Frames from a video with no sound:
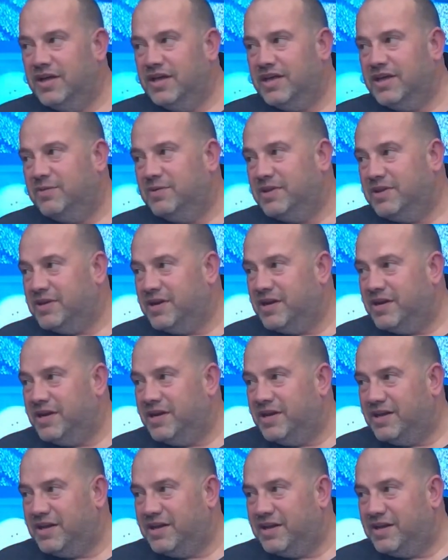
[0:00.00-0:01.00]
2000
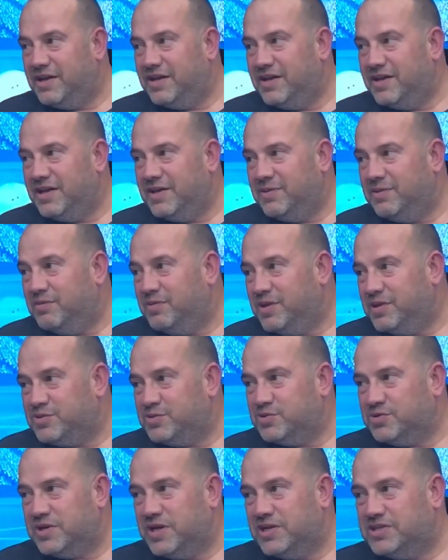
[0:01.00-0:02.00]
liraya
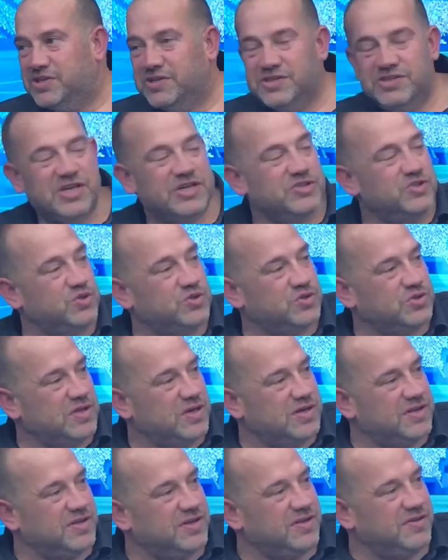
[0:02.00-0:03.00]
2500 liraya çalışan
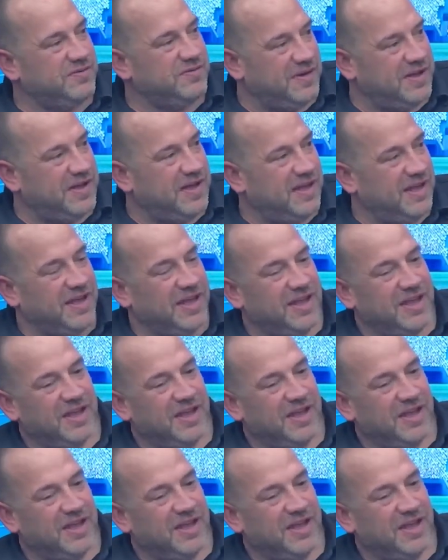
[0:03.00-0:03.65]
çocuklardı ve